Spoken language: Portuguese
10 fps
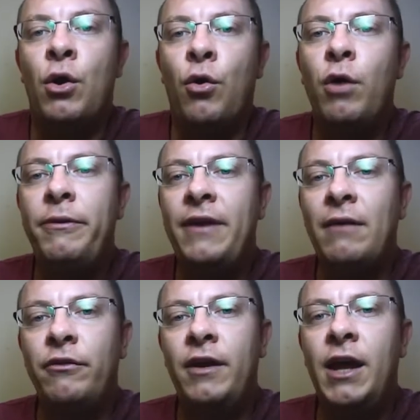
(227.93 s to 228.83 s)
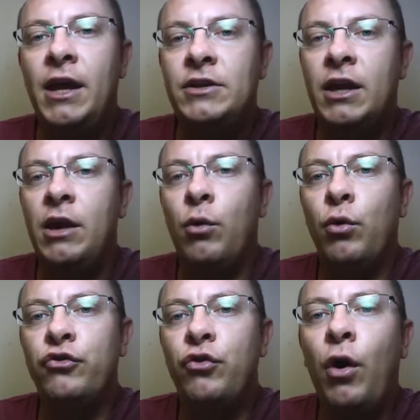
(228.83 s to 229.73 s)
Observe o seguinte, que
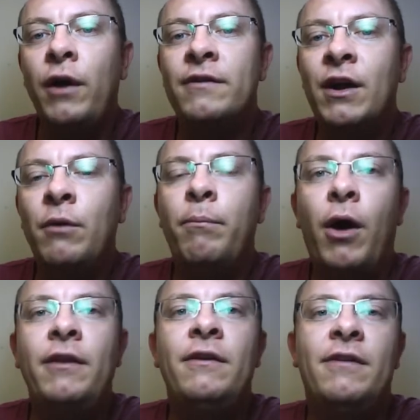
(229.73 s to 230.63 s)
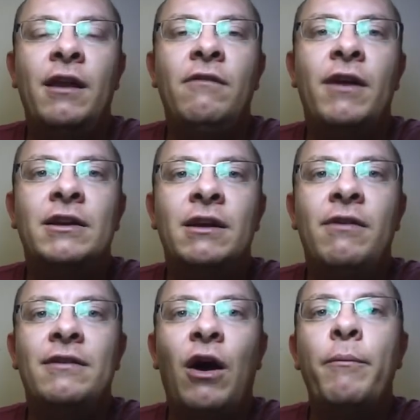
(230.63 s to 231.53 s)
os dois não podem ser
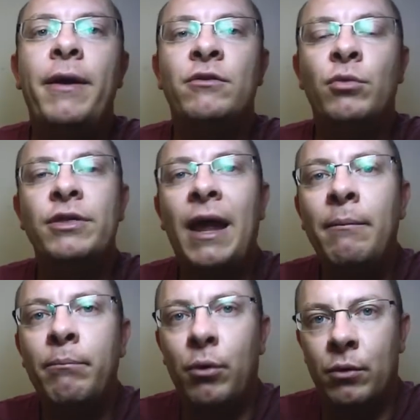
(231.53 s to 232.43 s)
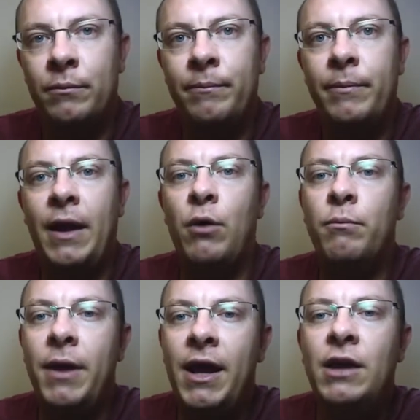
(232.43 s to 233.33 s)
invertíveis ao mesmo tempo. O
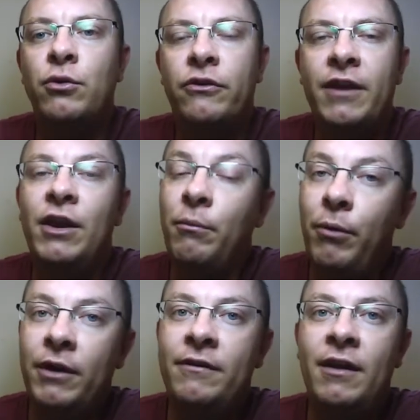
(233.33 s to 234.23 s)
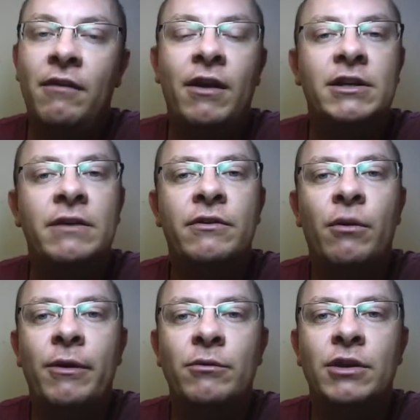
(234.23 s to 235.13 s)
B e o C não podem ser invertíveis ao
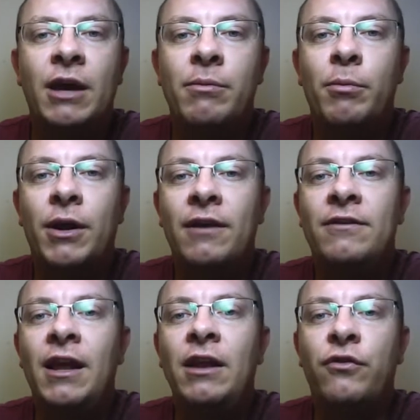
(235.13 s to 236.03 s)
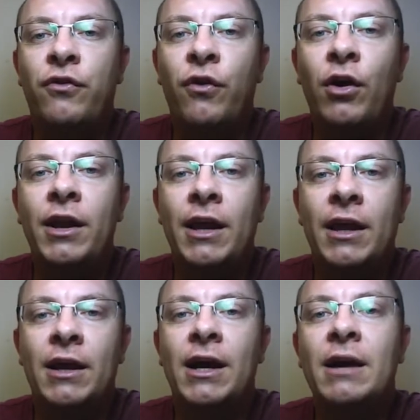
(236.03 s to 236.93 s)
mesmo tempo, porque se eles
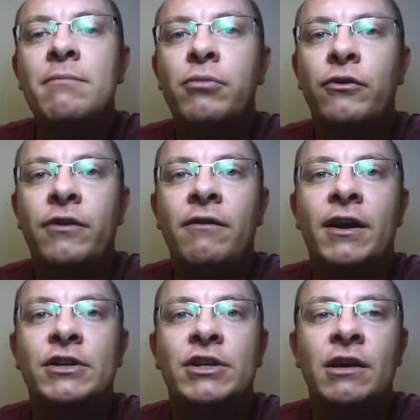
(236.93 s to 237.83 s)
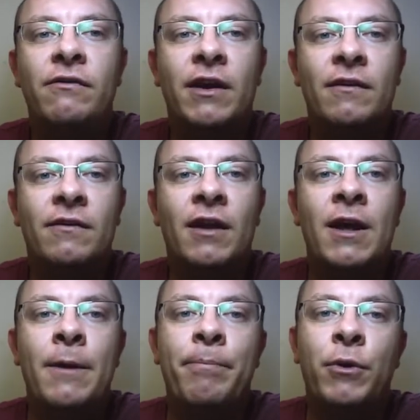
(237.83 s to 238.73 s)
forem ambos invertíveis,
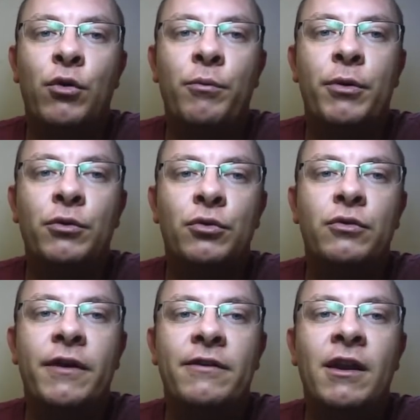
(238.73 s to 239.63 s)
o produto vai ser